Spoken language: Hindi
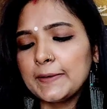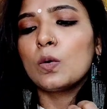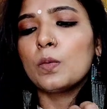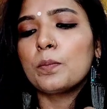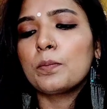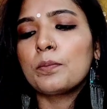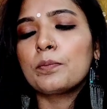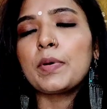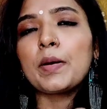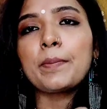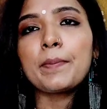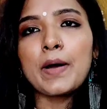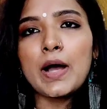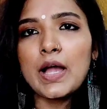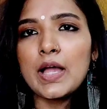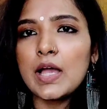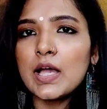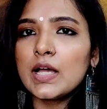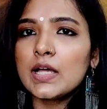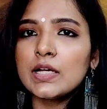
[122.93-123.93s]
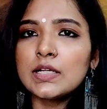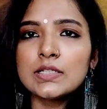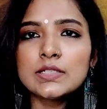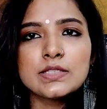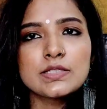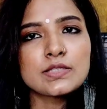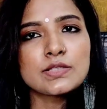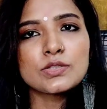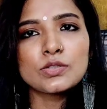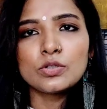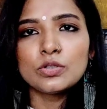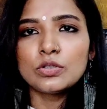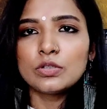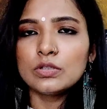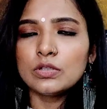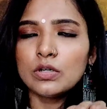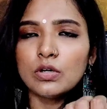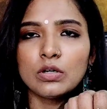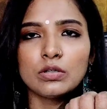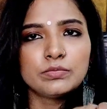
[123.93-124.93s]
हैं पपाया इज
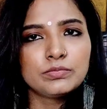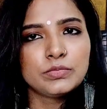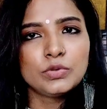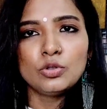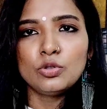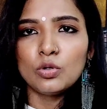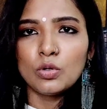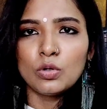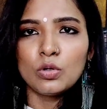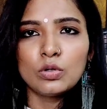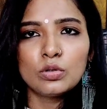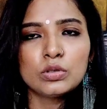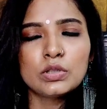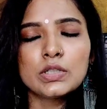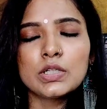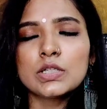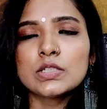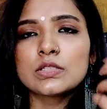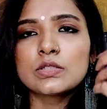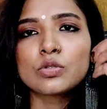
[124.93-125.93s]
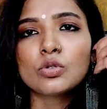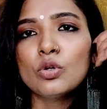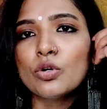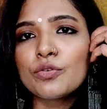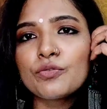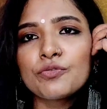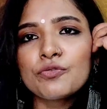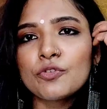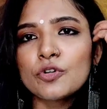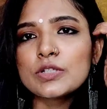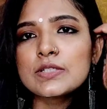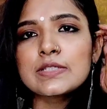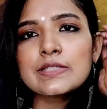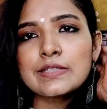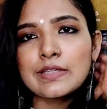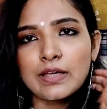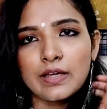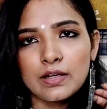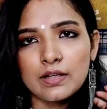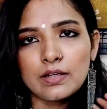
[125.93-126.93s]
यू नो द इज गुड फॉर
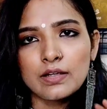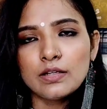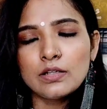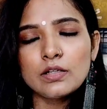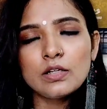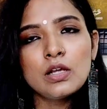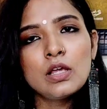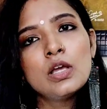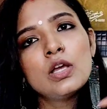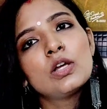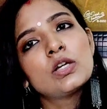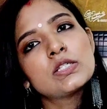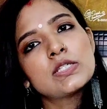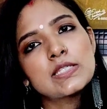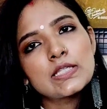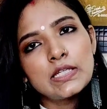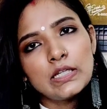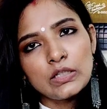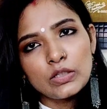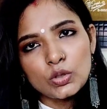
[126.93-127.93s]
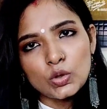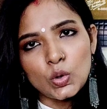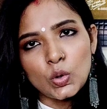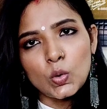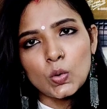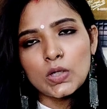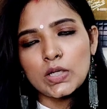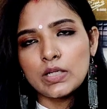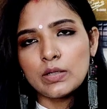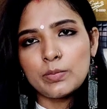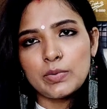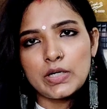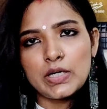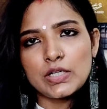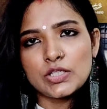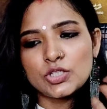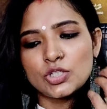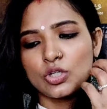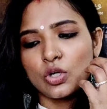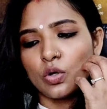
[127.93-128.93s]
स्किन स्किन ग्लो के लिए
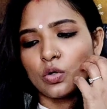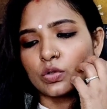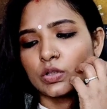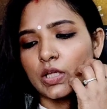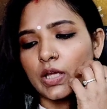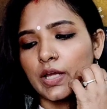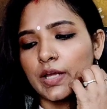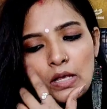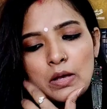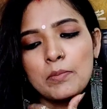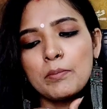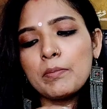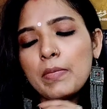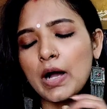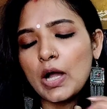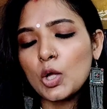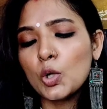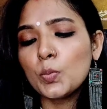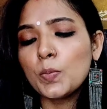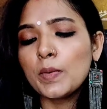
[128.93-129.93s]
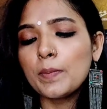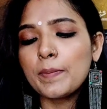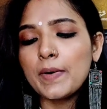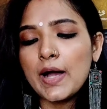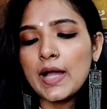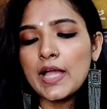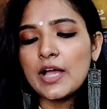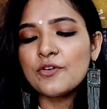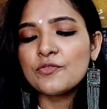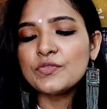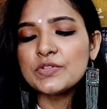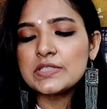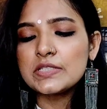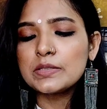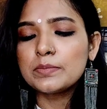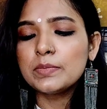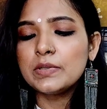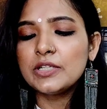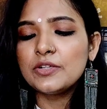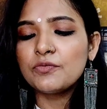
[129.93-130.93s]
बड़ा अच्छा होता है बायो पपाया
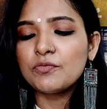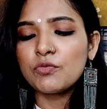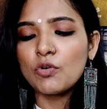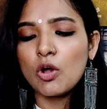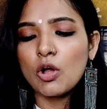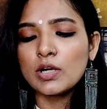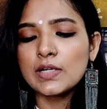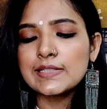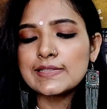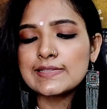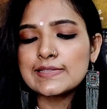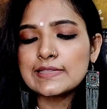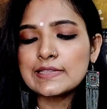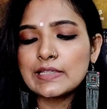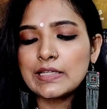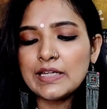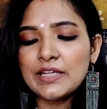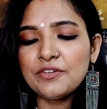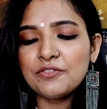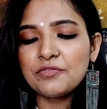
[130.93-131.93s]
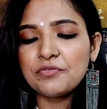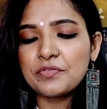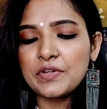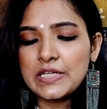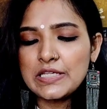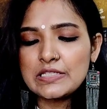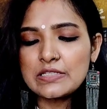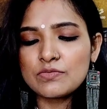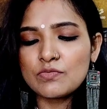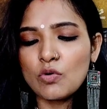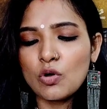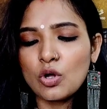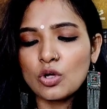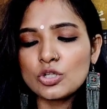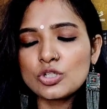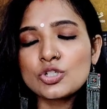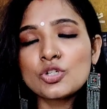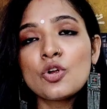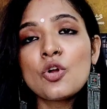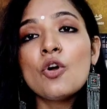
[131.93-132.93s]
विजिबली फ्लॉलेस स्किन फेस
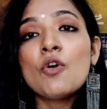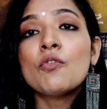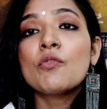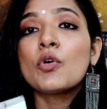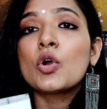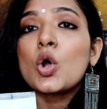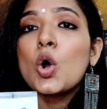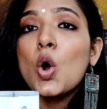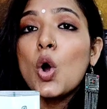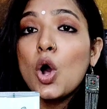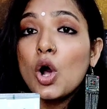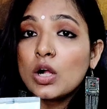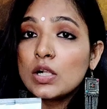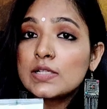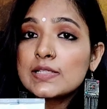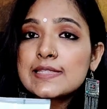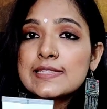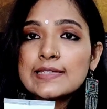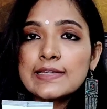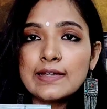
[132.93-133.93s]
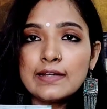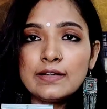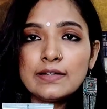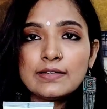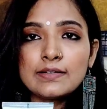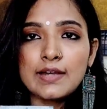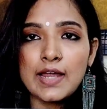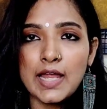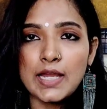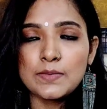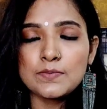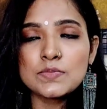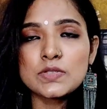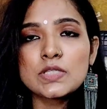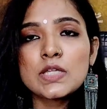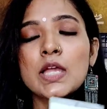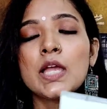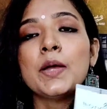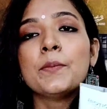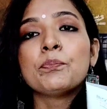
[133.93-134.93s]
वॉश फॉर ऑल स्किन
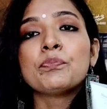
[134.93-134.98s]
टाइप्स